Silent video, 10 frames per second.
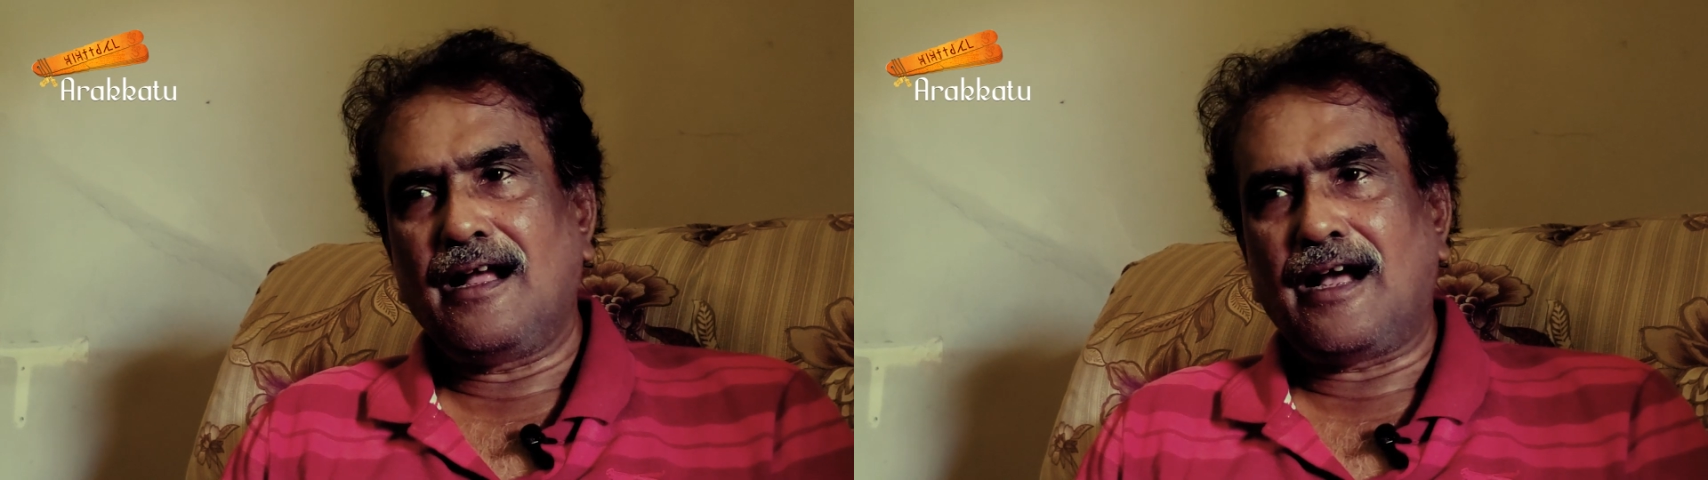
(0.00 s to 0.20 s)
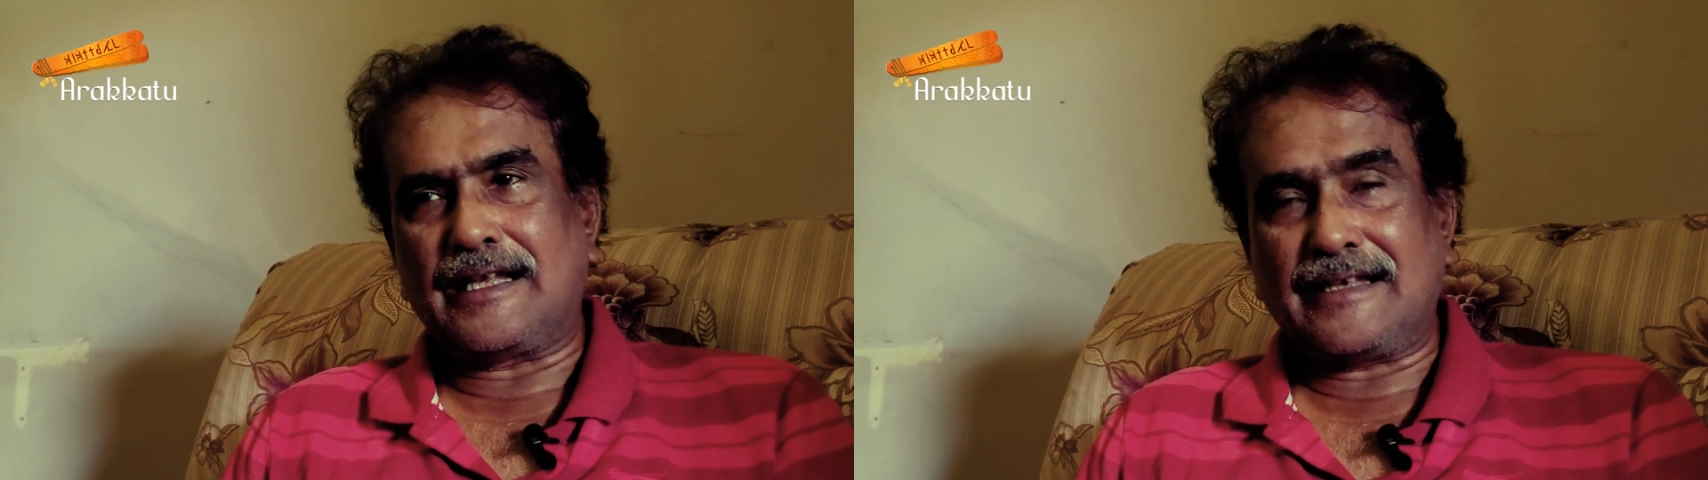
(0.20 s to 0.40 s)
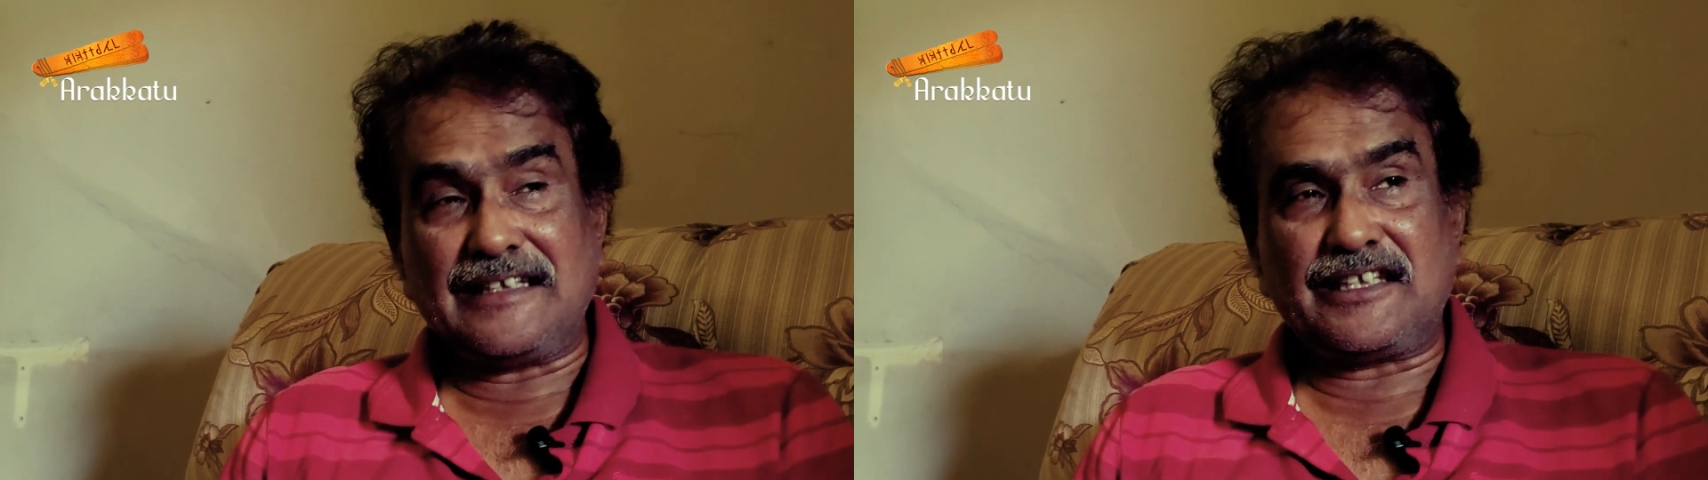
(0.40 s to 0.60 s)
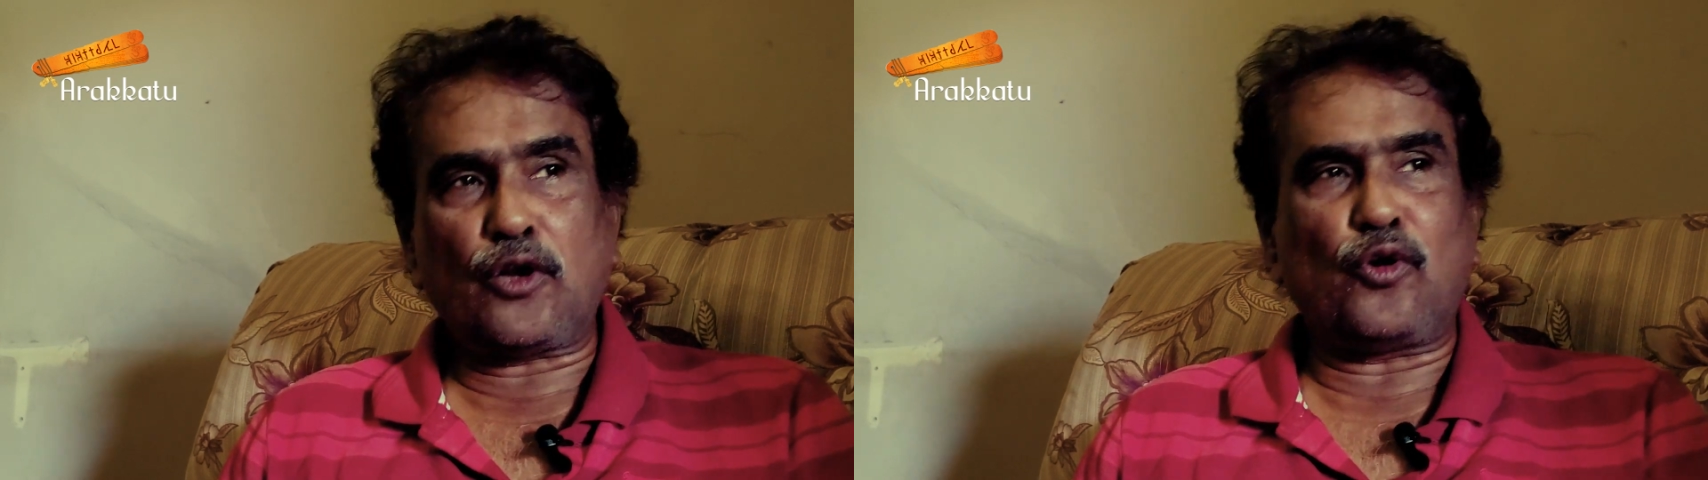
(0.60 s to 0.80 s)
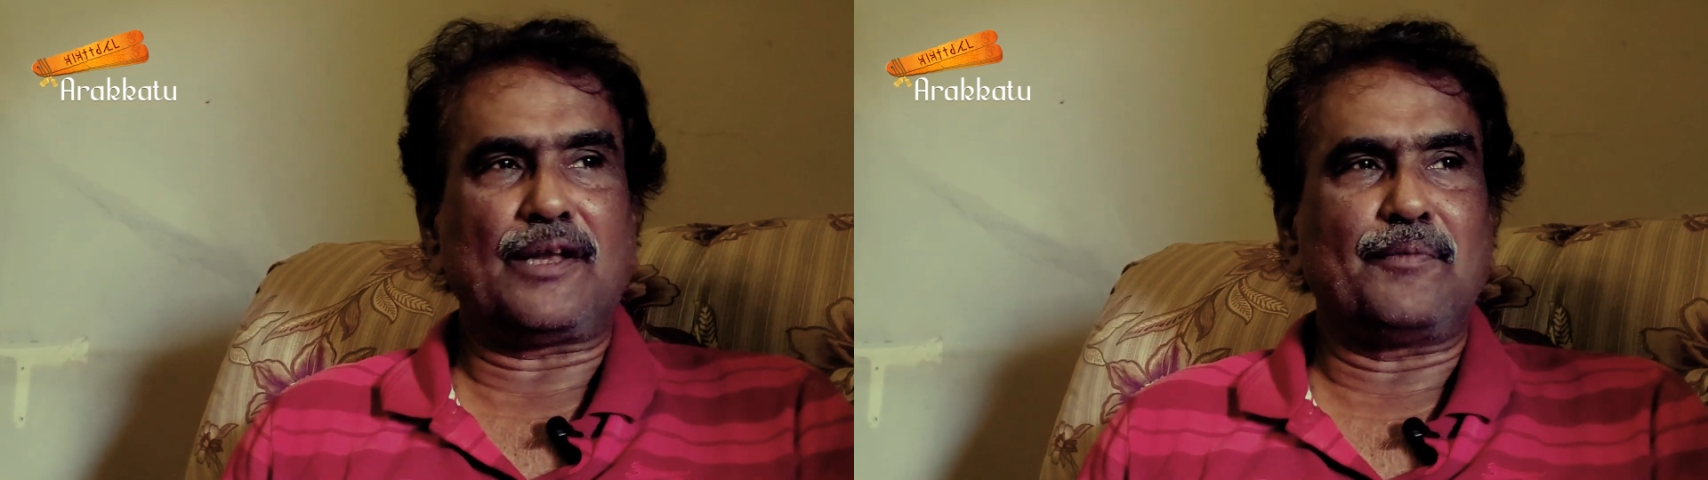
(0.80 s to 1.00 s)
அதுதான்
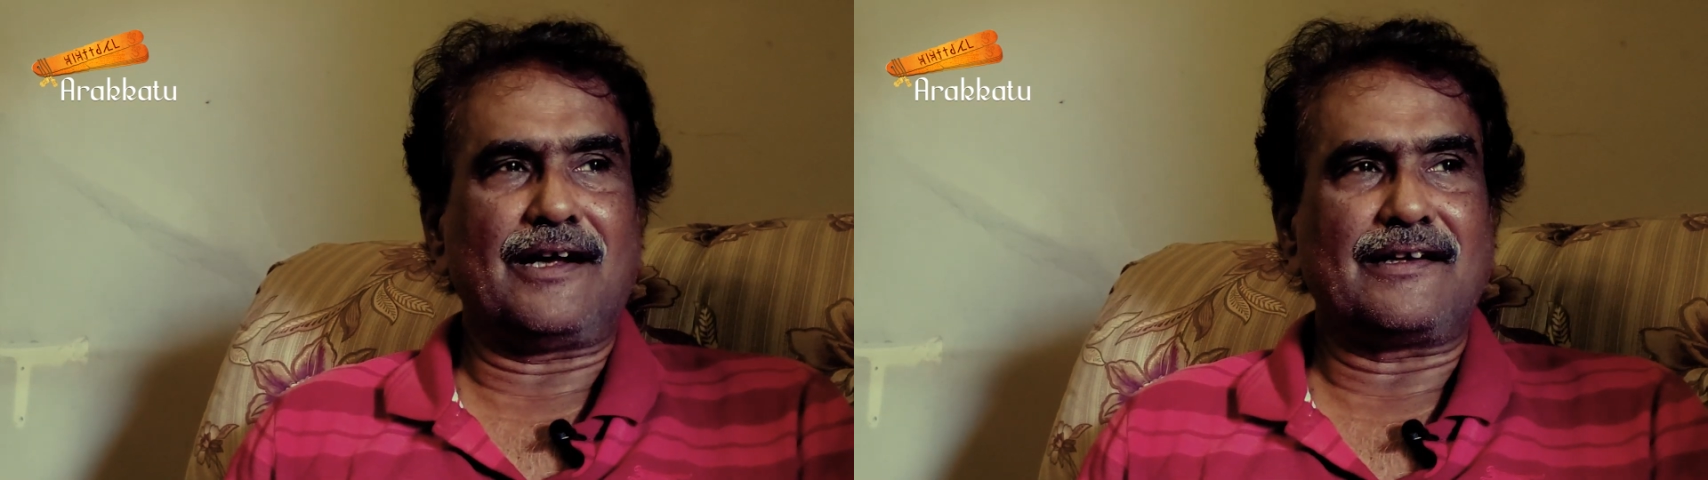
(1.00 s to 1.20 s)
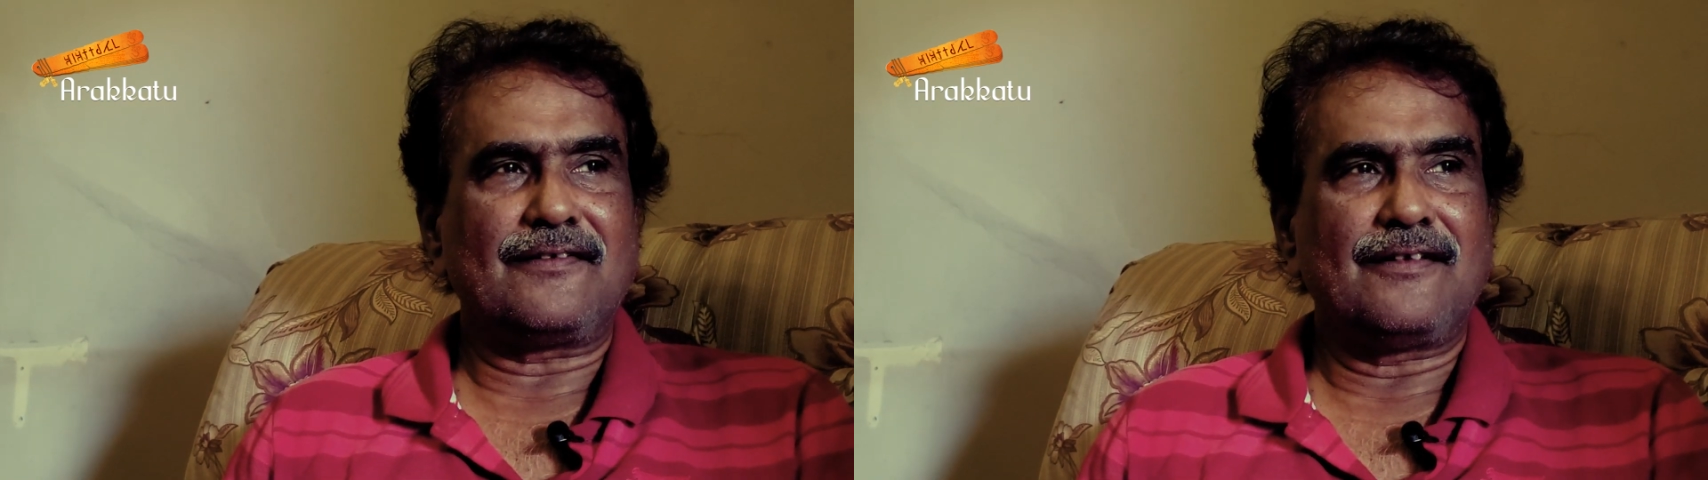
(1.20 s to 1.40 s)
தேரோட்டி மகன்